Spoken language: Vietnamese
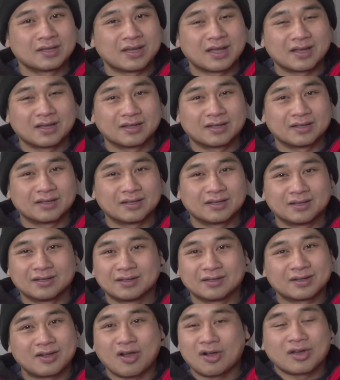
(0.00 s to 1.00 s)

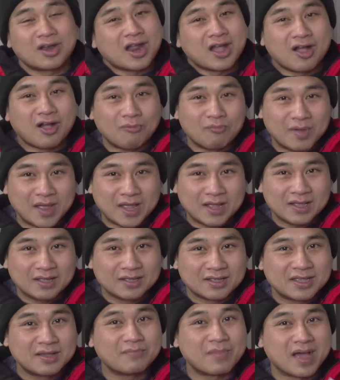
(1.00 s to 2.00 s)
ờ, còn cái đó không
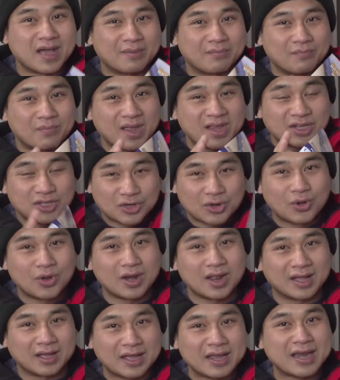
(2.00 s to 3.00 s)
biết nhưng mà make
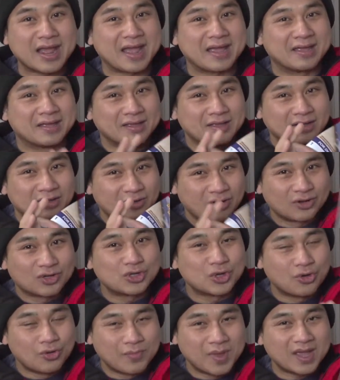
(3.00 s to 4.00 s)
sure là cái này con
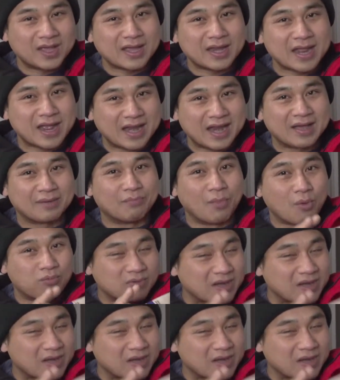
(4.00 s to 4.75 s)
sure biết cái này là